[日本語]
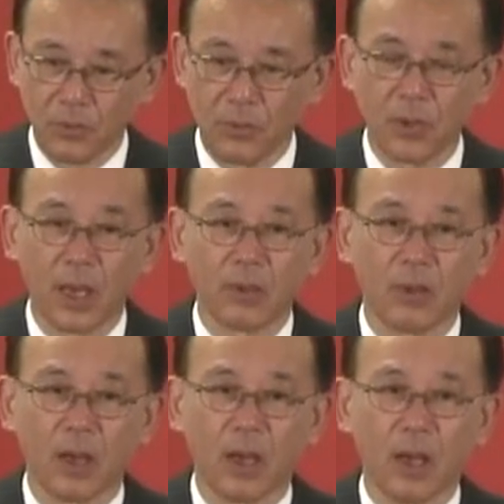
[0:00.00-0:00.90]
今回
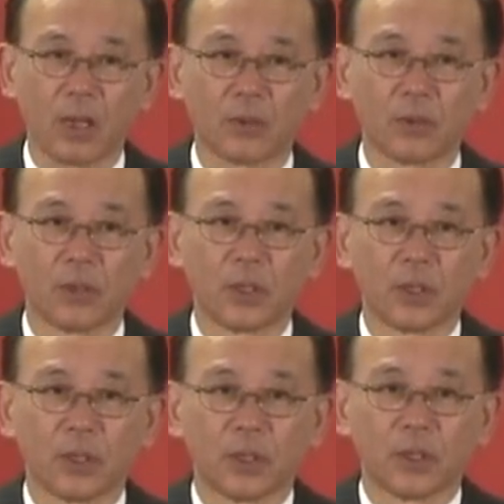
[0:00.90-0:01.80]
はあの
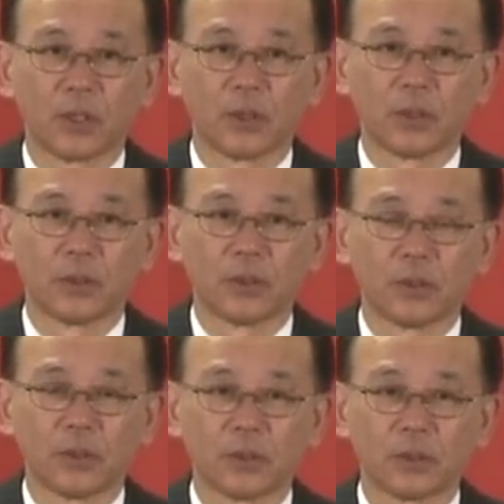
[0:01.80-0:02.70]

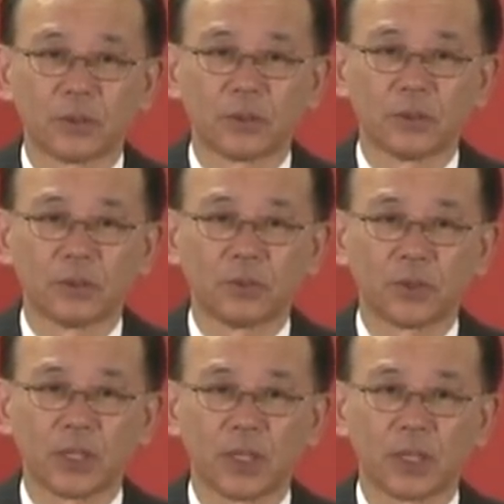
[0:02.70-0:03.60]
率直に申
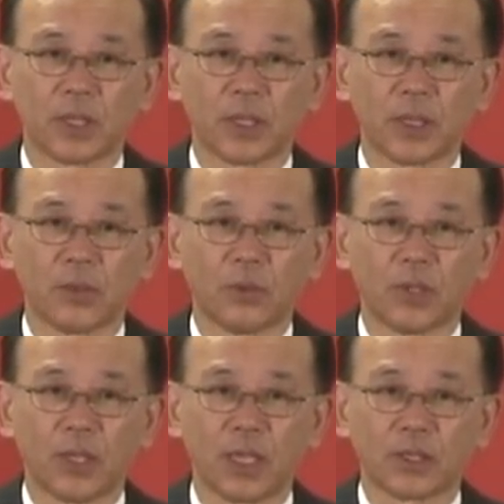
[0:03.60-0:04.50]
し上げて追
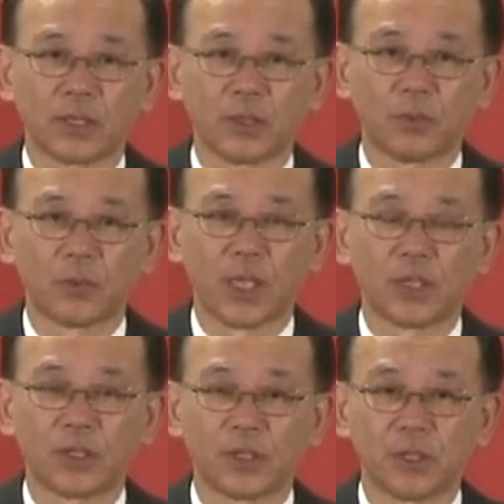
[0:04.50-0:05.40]
い風でもな
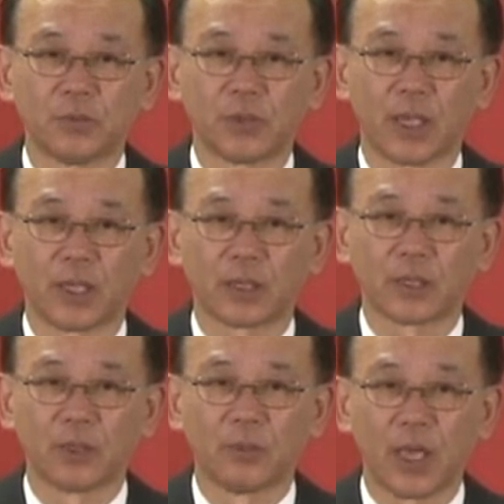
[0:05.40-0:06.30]
いし向かい
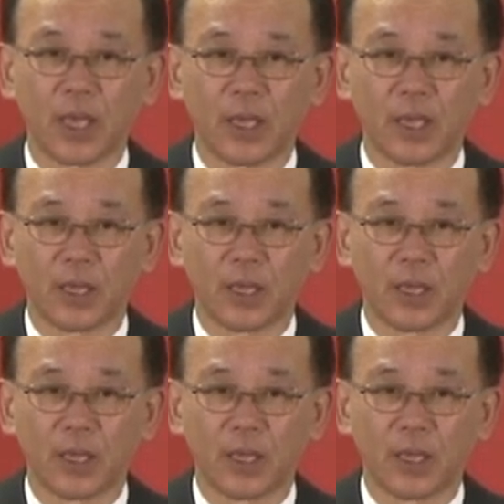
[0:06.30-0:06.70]
風でもない